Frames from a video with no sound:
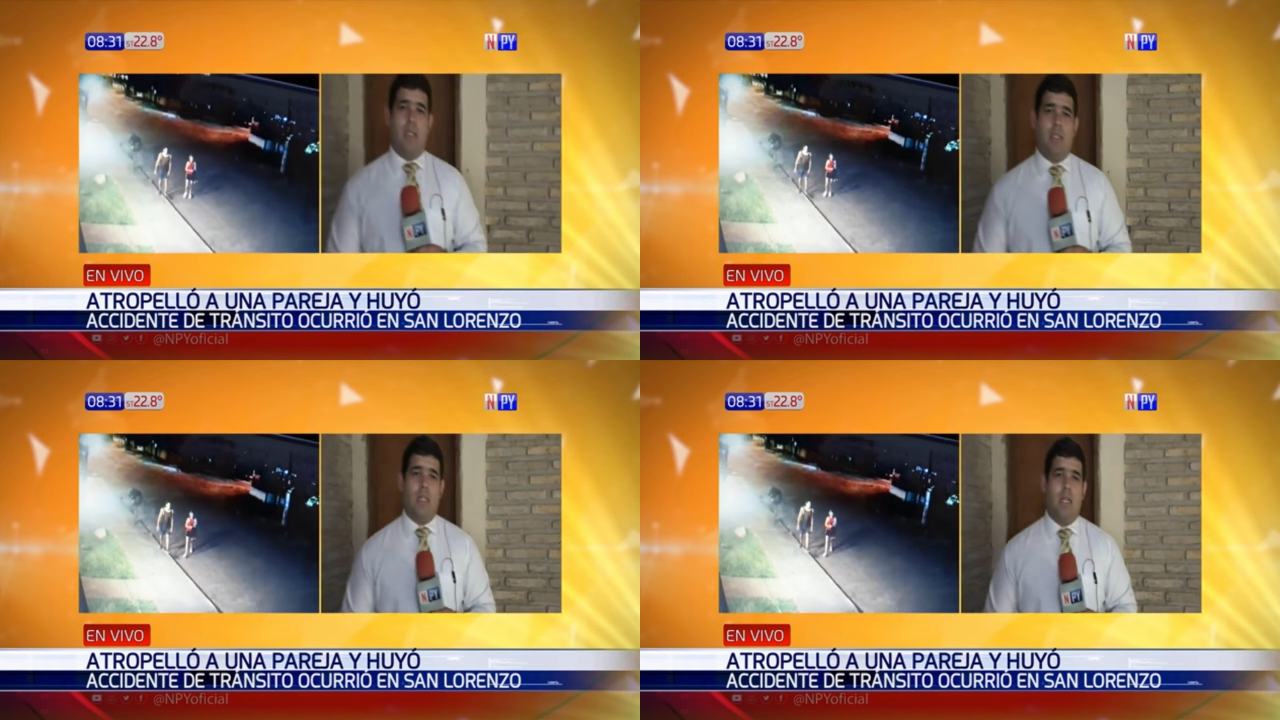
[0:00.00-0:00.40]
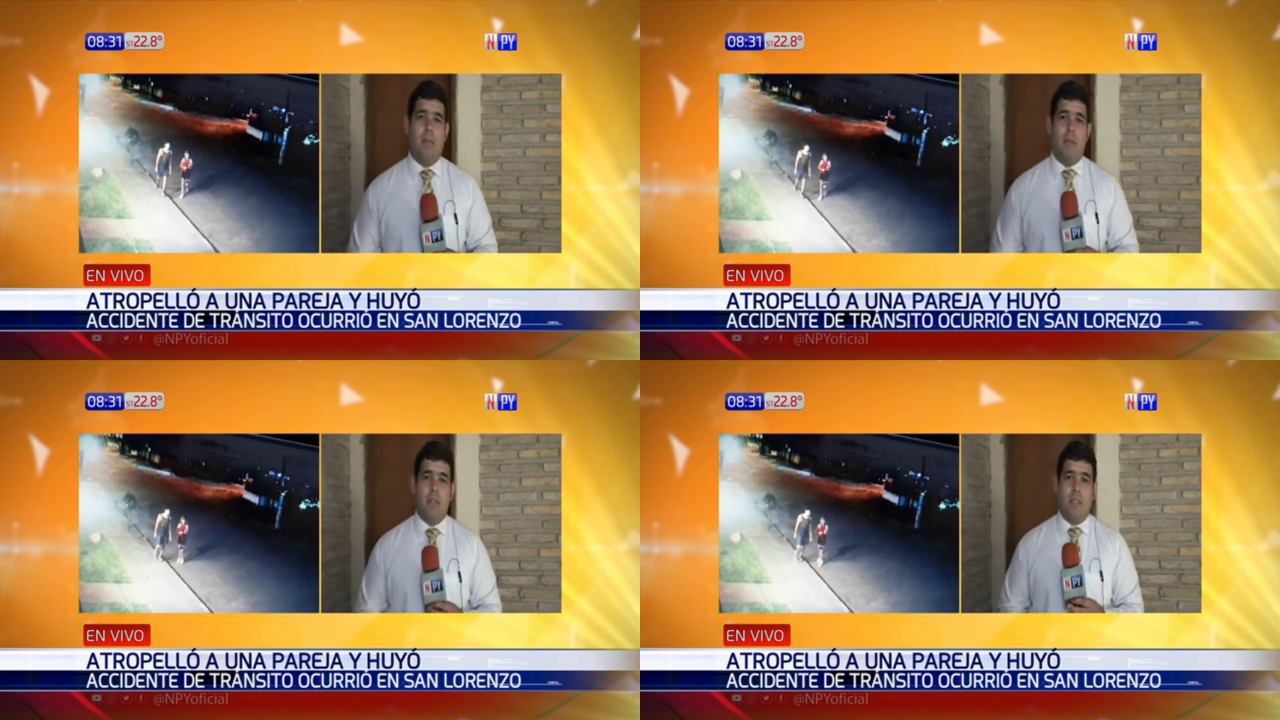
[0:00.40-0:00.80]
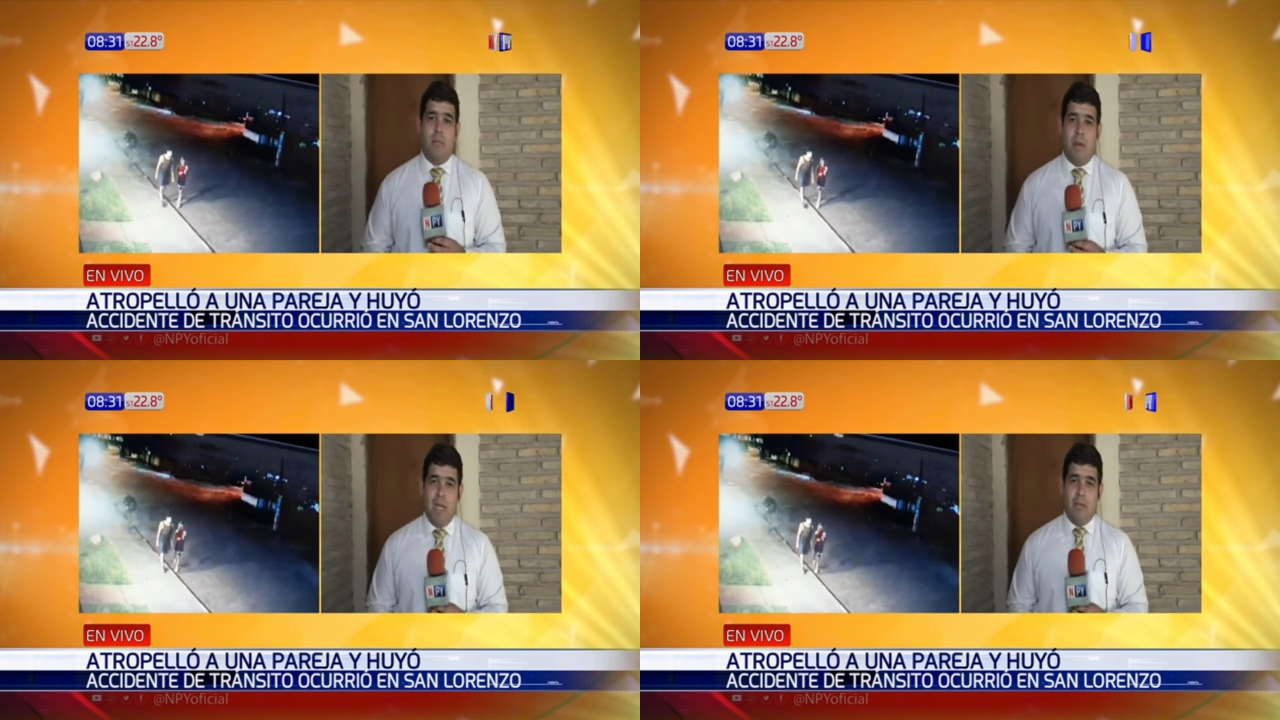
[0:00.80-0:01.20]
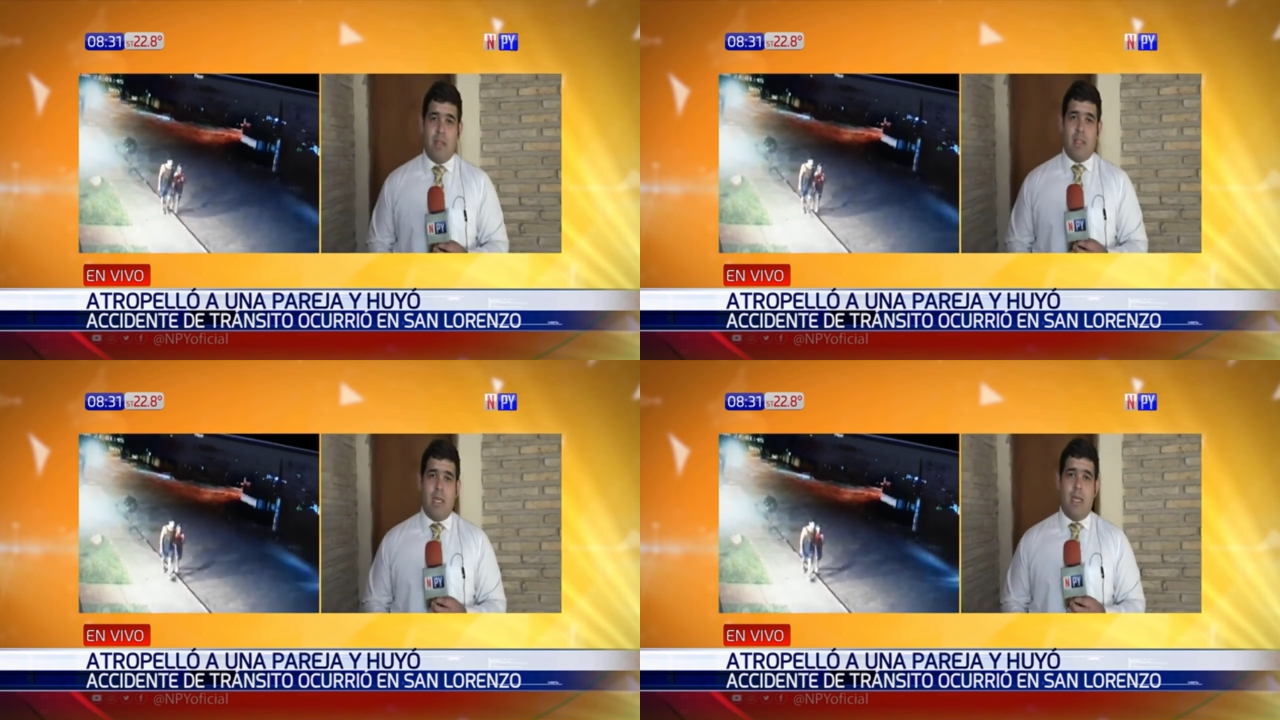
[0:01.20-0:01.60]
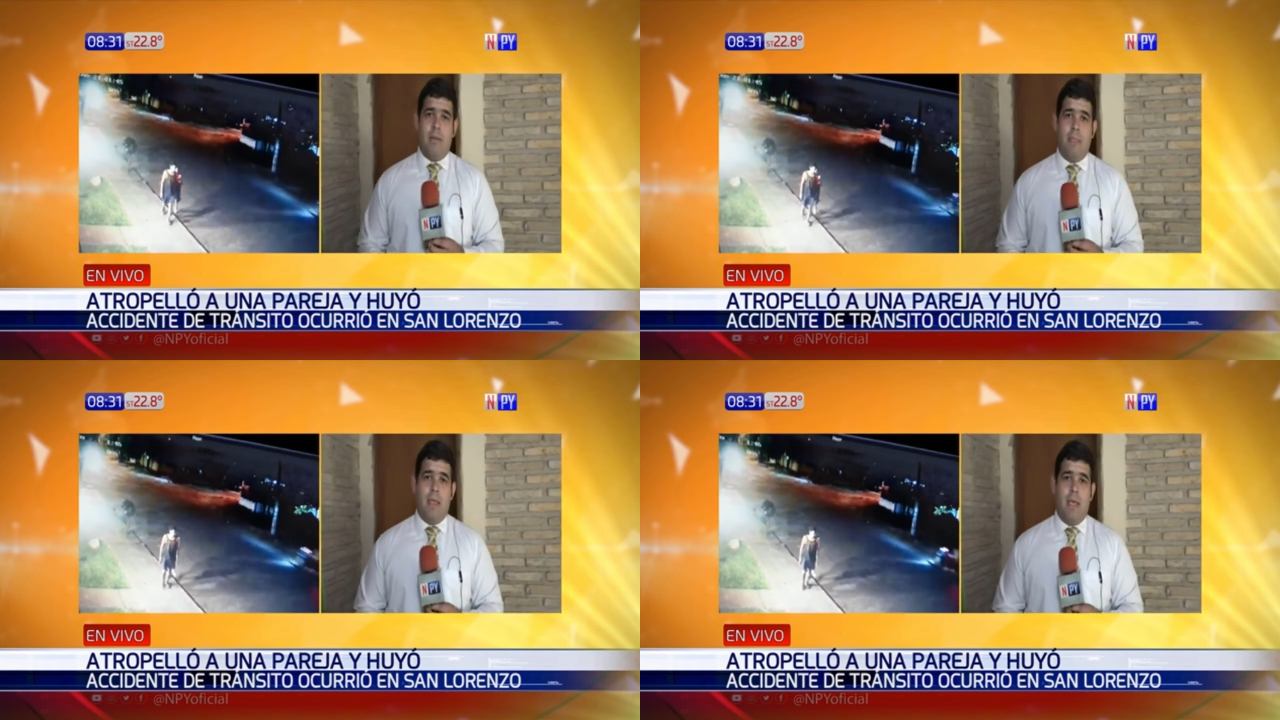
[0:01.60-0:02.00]
es la principal
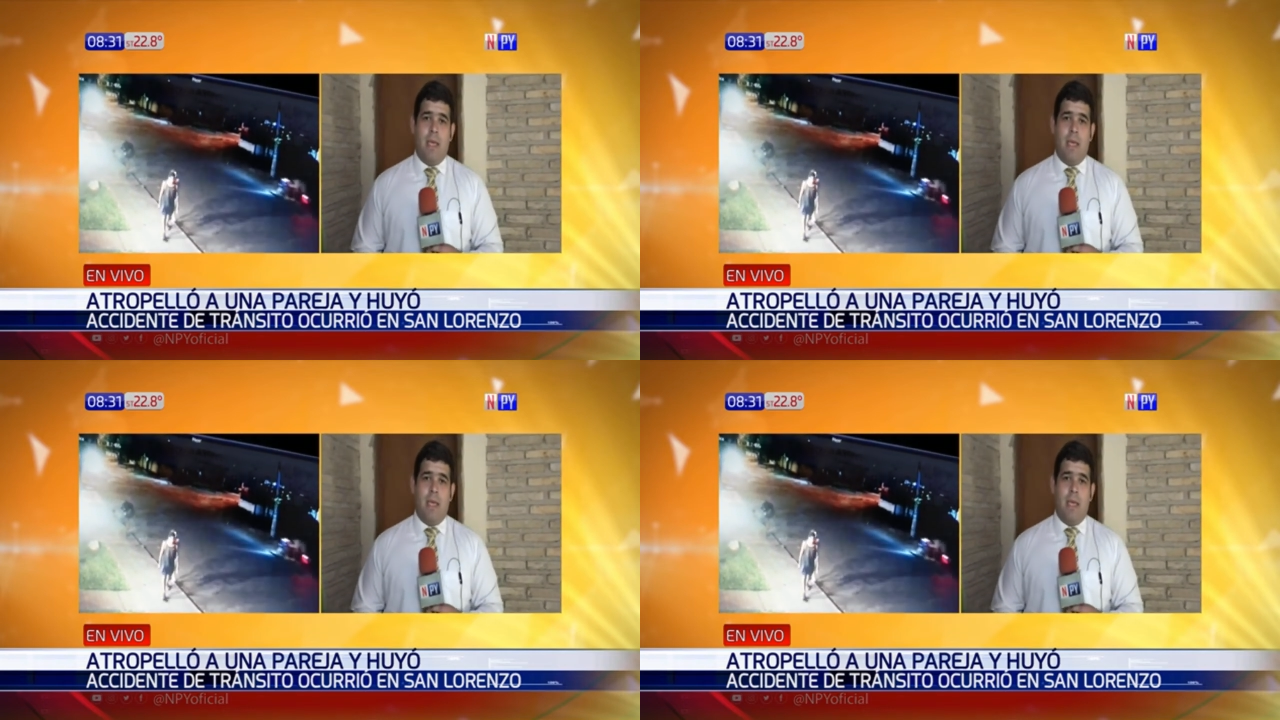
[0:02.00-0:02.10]
afectada